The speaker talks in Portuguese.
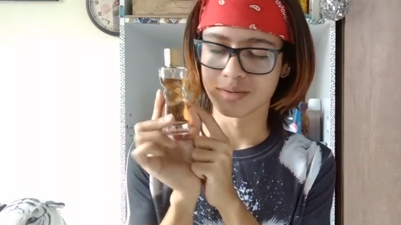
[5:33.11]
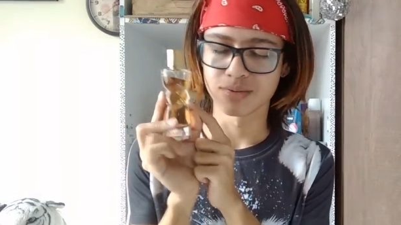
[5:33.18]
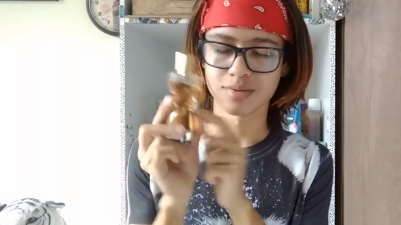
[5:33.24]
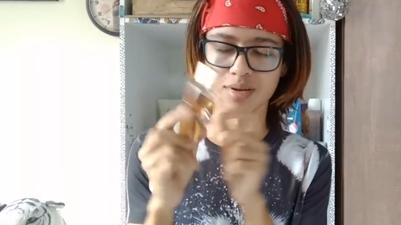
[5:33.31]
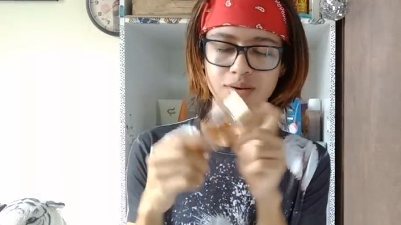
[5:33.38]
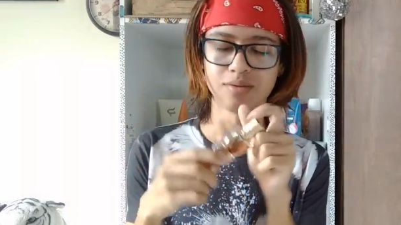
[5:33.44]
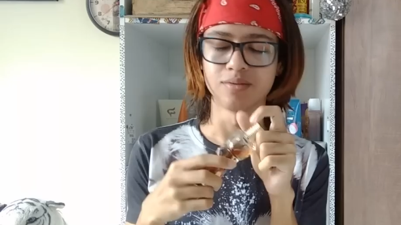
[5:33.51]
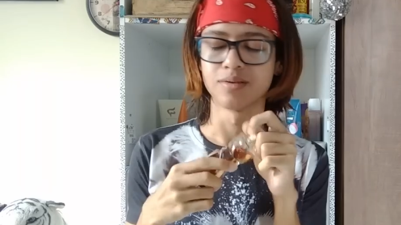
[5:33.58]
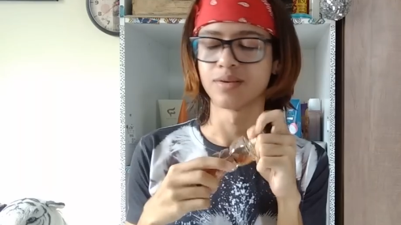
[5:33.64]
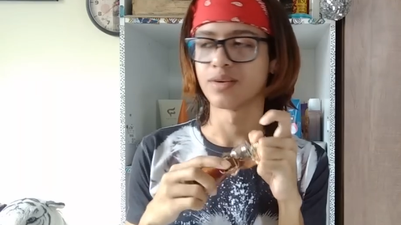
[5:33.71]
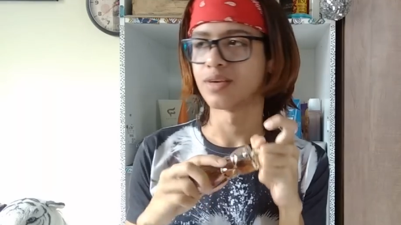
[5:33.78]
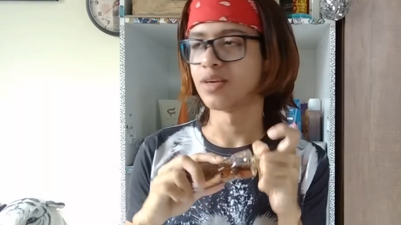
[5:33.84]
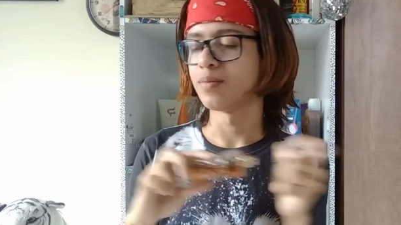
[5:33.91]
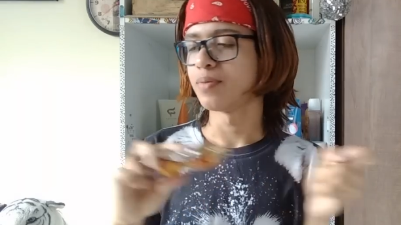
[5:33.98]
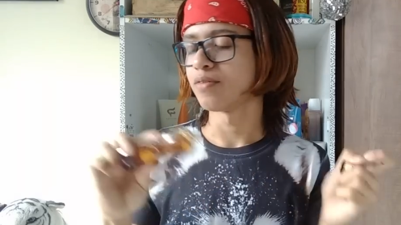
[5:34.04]
do céu.
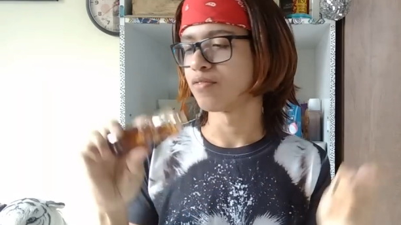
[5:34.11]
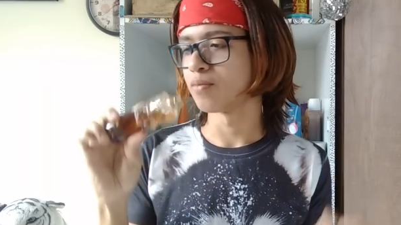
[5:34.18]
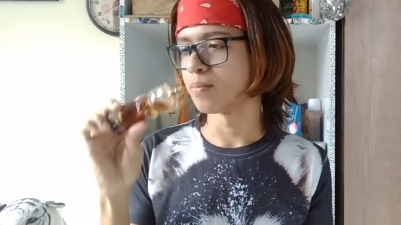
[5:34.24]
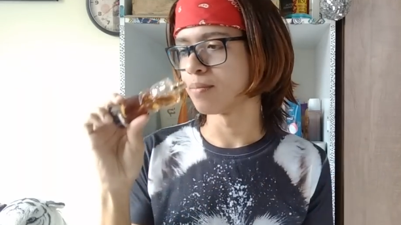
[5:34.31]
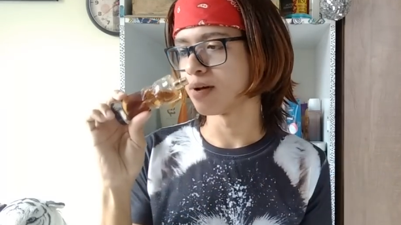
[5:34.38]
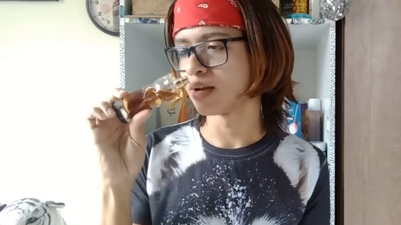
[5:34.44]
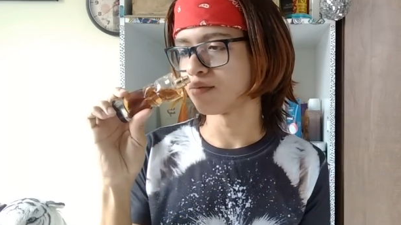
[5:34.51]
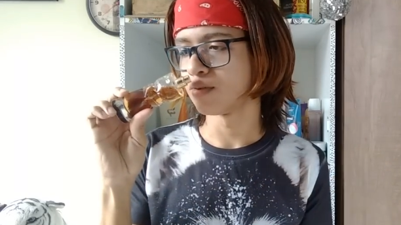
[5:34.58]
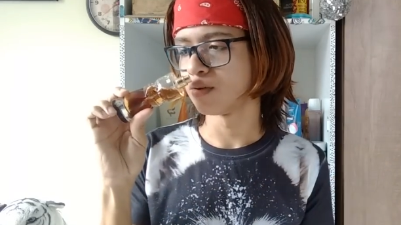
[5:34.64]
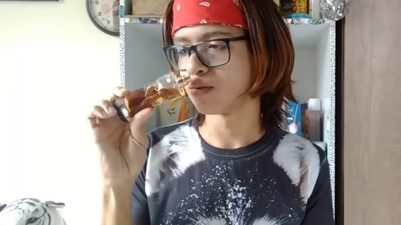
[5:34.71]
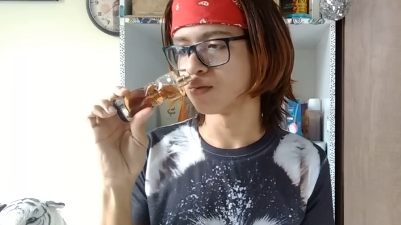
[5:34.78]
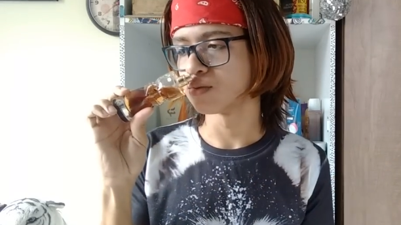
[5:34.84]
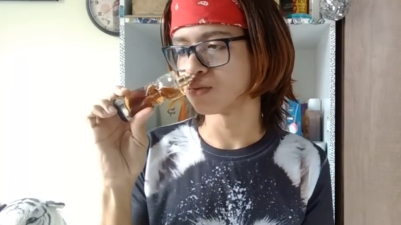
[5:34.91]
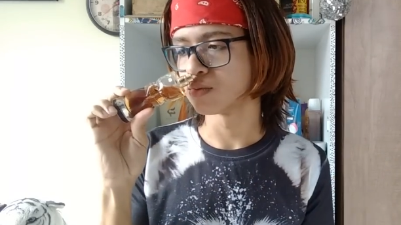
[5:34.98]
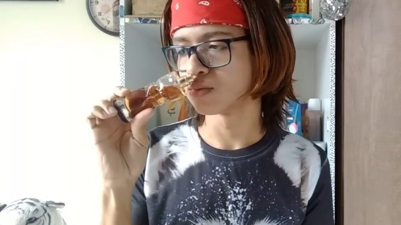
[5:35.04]
Que perfume
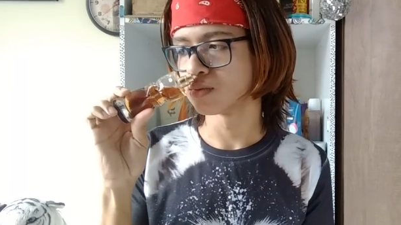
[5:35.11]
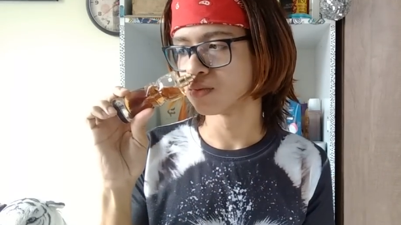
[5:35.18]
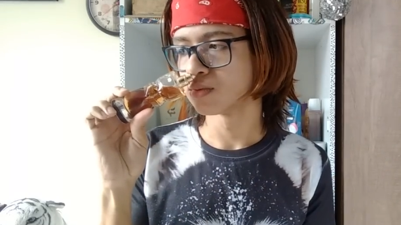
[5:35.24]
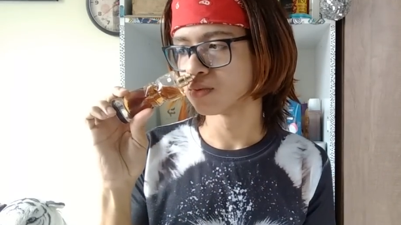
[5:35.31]
maravilhoso.